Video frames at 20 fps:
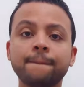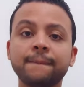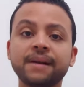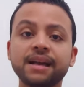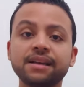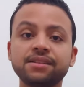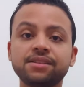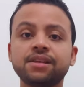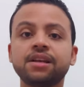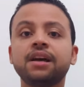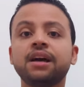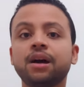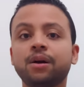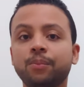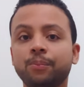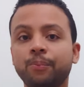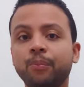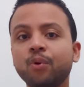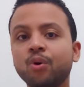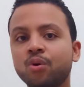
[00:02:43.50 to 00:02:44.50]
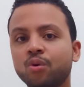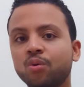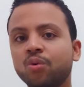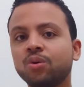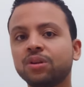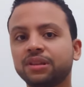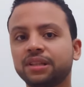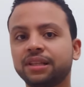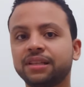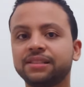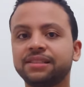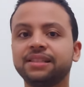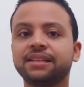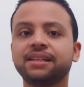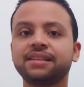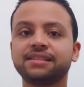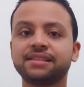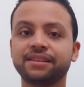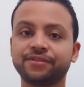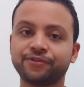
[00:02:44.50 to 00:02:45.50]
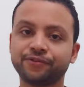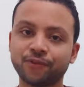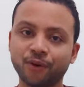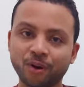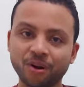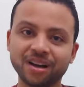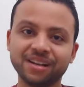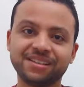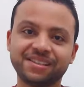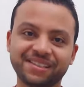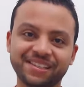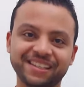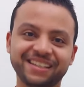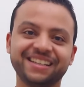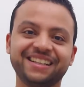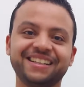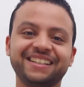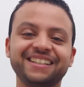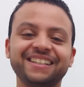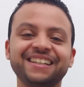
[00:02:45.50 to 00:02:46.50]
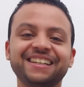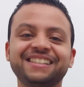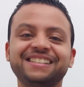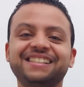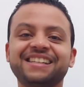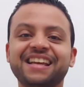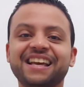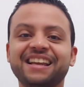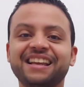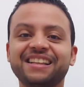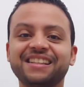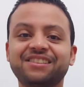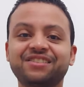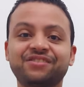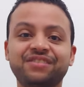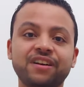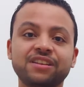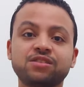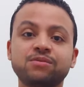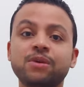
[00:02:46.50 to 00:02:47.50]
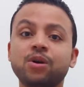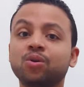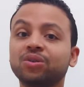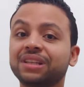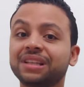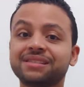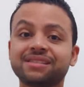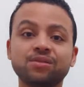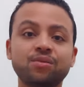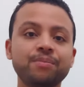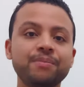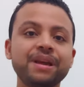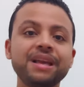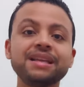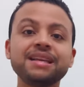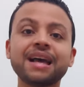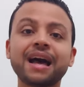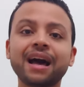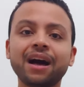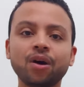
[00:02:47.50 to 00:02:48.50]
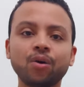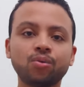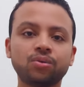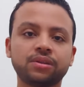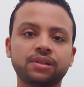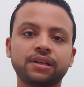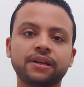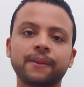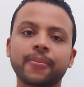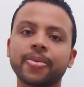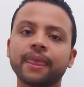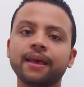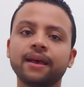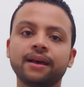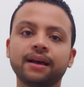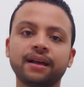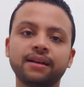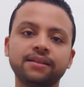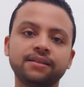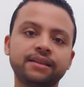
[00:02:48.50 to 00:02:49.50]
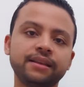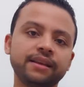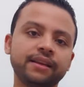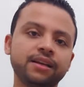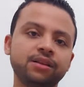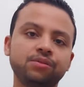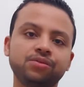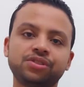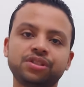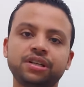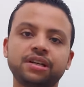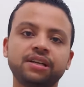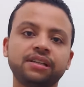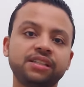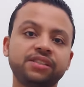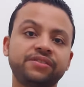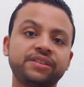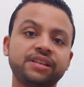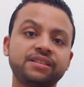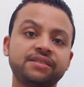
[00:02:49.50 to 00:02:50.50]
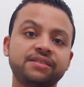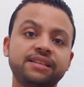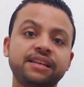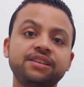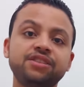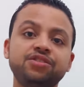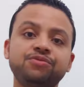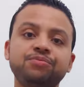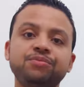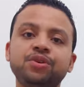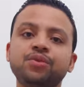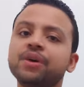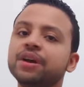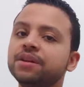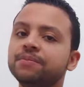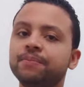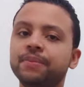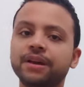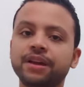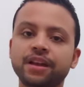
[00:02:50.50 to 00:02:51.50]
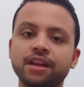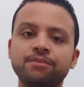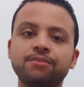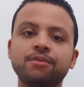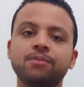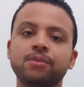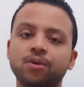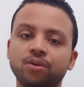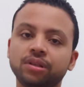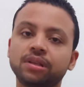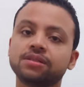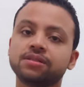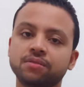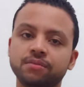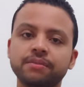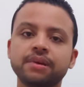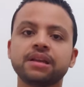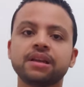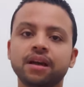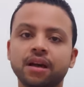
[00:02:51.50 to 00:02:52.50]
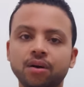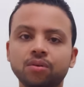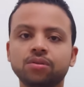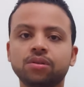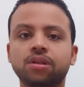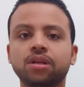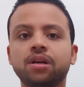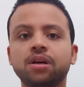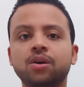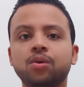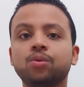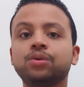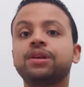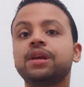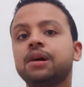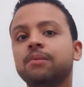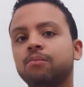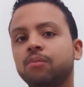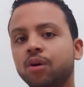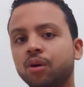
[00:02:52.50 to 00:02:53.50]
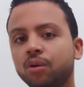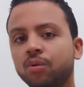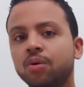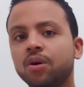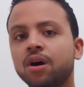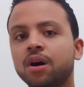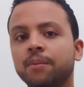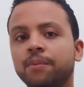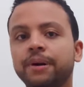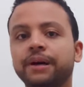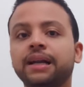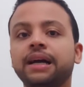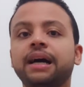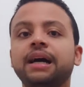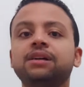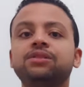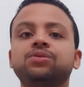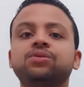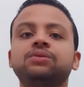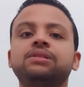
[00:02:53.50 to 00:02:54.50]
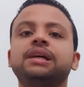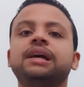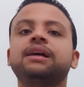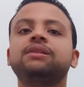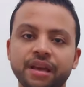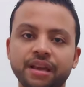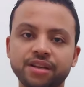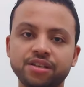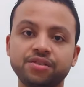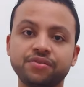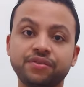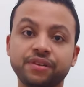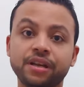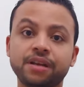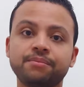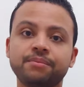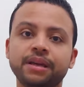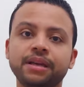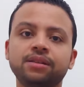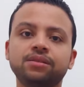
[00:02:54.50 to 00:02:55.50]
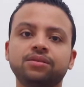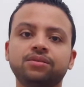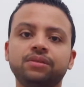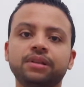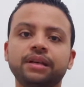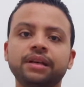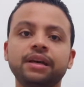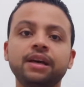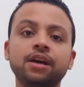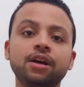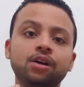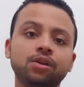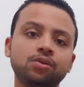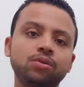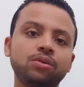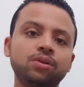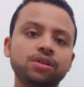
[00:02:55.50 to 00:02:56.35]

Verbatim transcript: mas por conta de ela ser forte, de ela fazer uma rotação bem alta ali dentro, chegando às vezes a 6.000 RPM, uma rotação bem alta, o que é bom para ajudar no resfriamento né, do